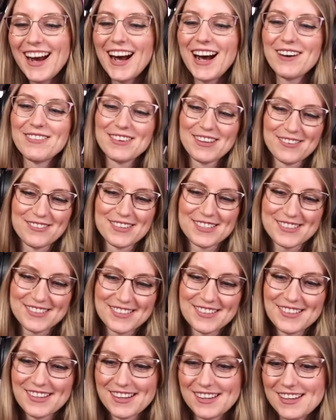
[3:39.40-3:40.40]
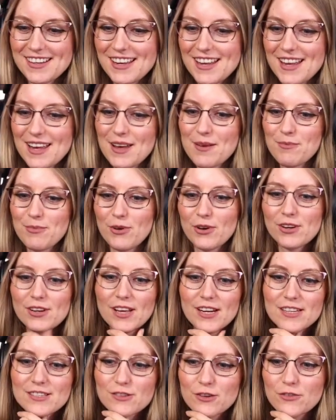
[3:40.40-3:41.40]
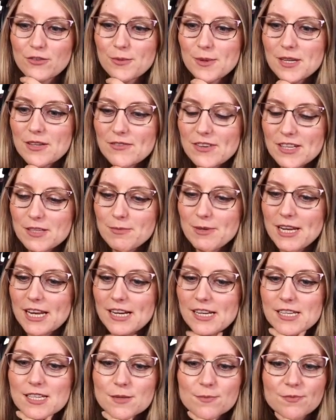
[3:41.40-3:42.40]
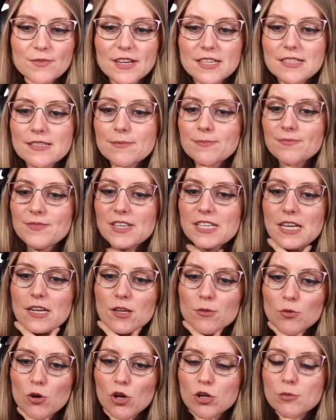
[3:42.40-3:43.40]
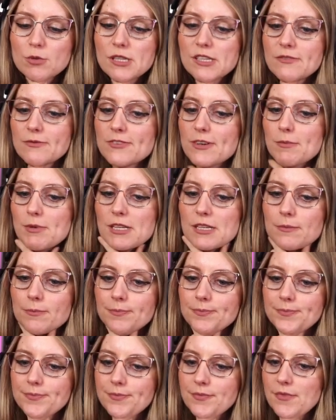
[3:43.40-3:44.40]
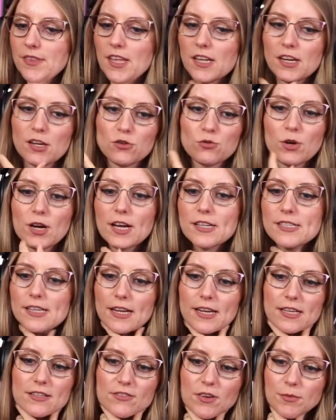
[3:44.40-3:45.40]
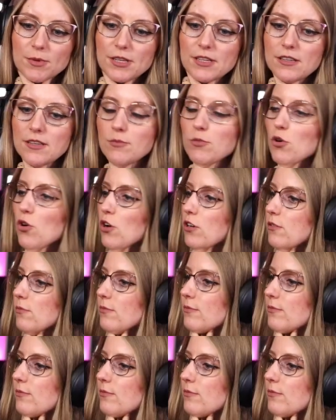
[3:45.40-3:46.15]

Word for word: Aber ihr wisst, ne? Behörden kann es auch verbieten, wenn es bedenklich. Was? Was kann die Behörde verbieten? Der Natur kann sie ja nichts verbieten, die Behörde.